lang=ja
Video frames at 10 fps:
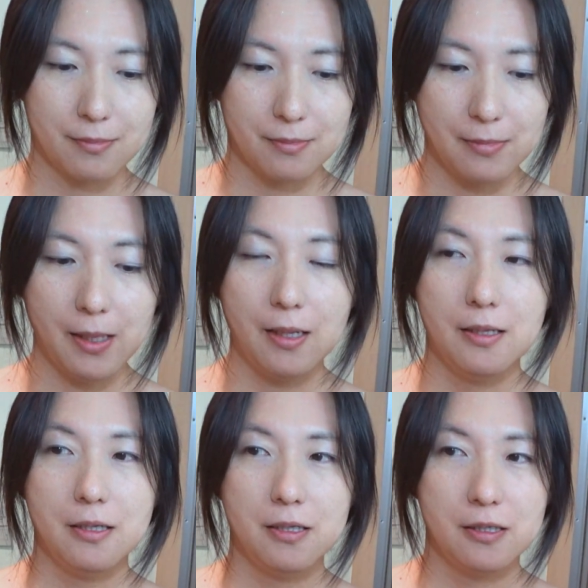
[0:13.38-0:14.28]
は
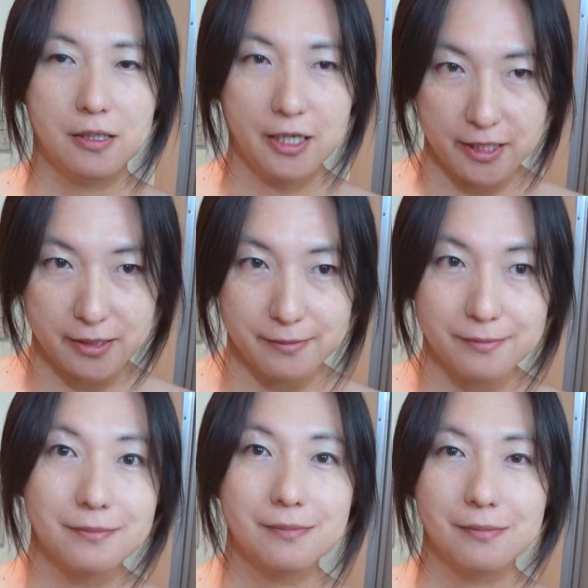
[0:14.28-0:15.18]
い。
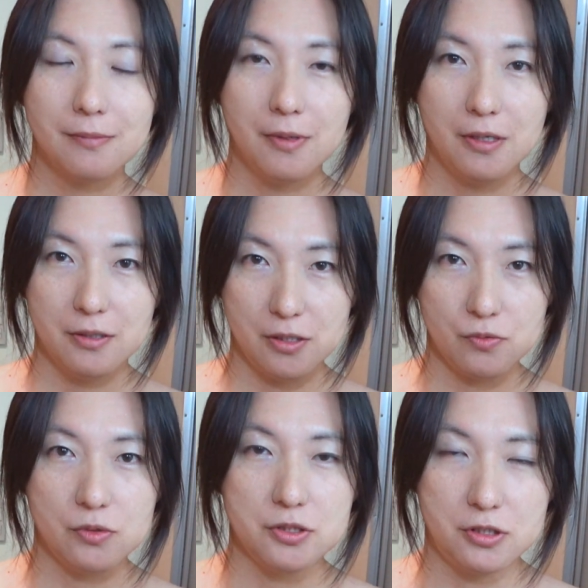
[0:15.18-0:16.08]
えっ
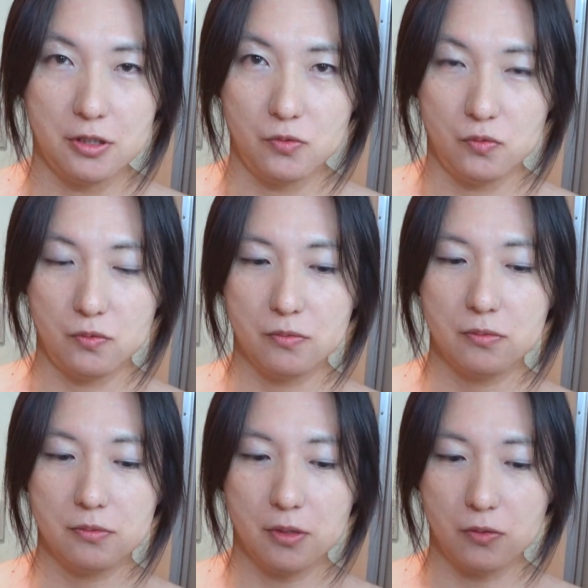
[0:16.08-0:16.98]
とですね、あの、
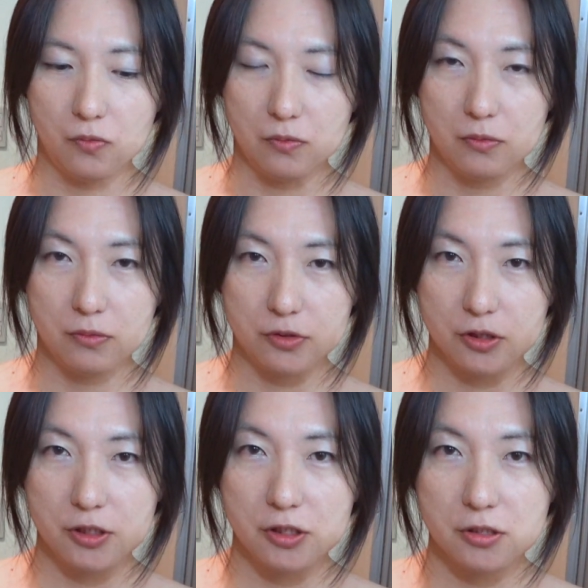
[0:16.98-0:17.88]
あの、お茶
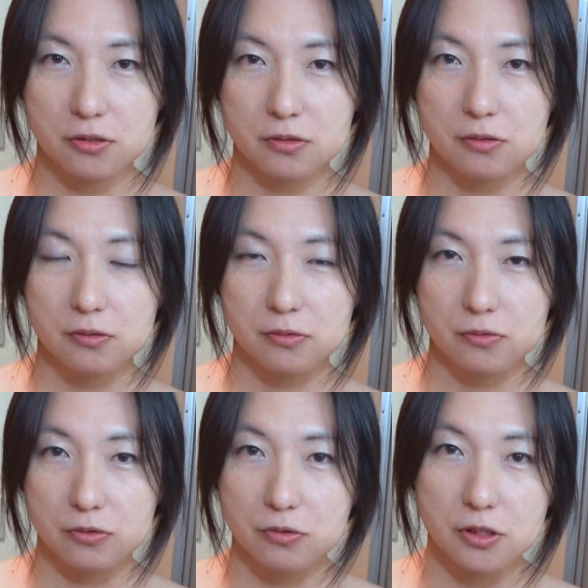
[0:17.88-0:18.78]
に
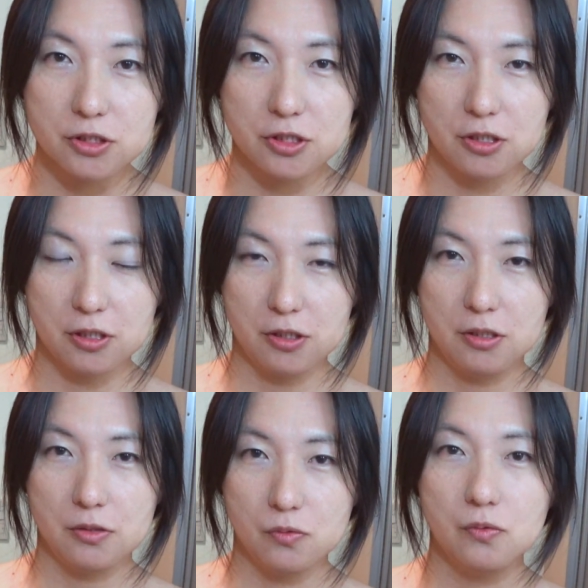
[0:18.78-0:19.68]
お詳しい方
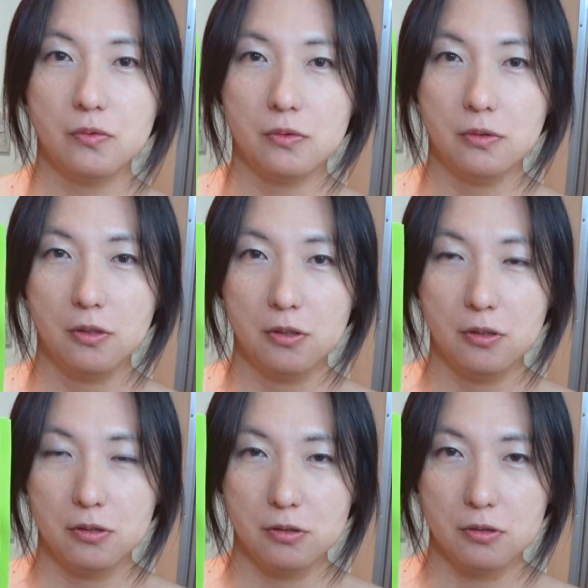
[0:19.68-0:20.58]
だと、
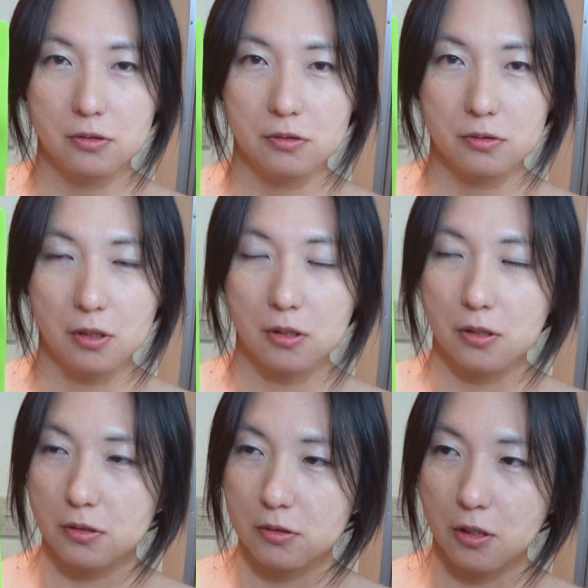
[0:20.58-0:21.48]
た
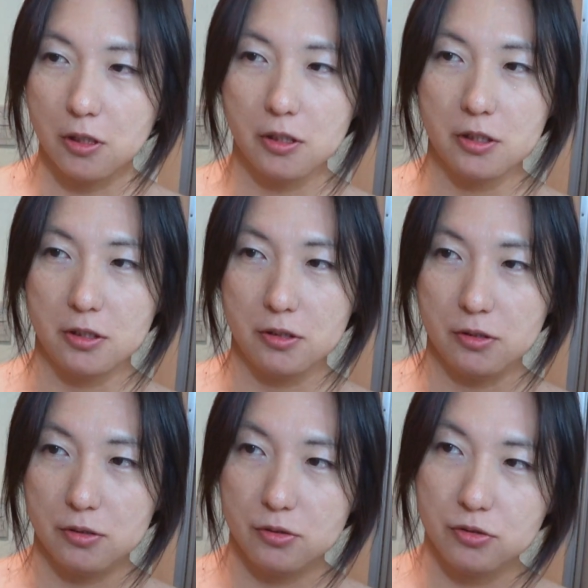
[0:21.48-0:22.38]
かなり
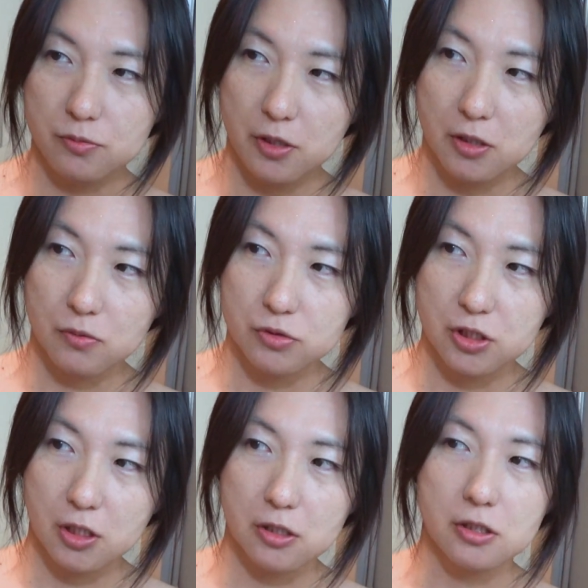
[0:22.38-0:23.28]
有名なこち
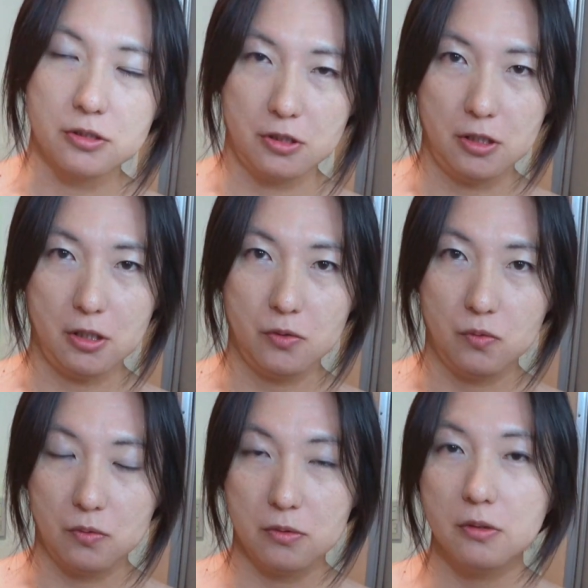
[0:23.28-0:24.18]
らがですね、あ
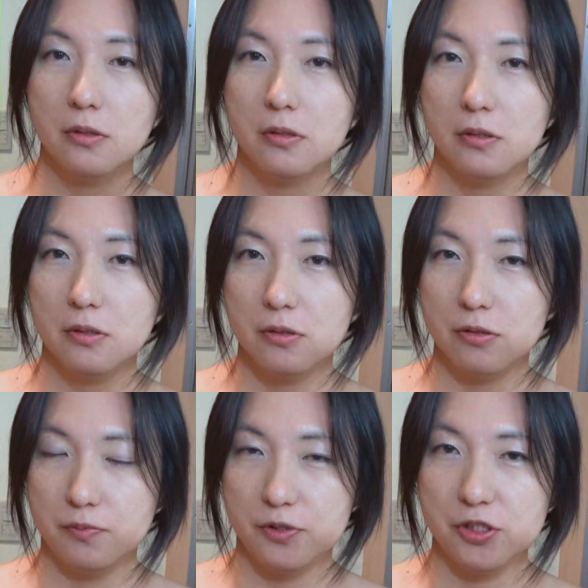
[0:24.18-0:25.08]
の、
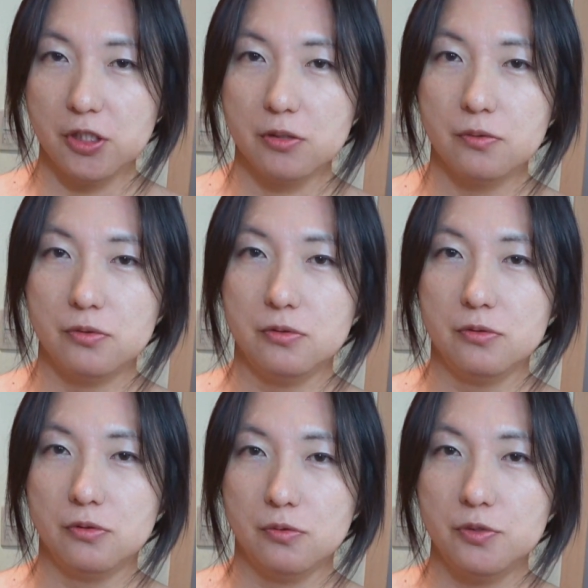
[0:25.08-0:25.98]
ルピシアという
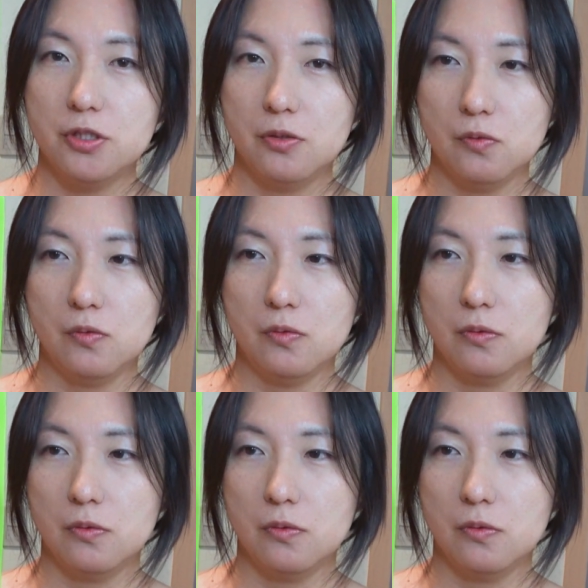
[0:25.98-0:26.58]
お店の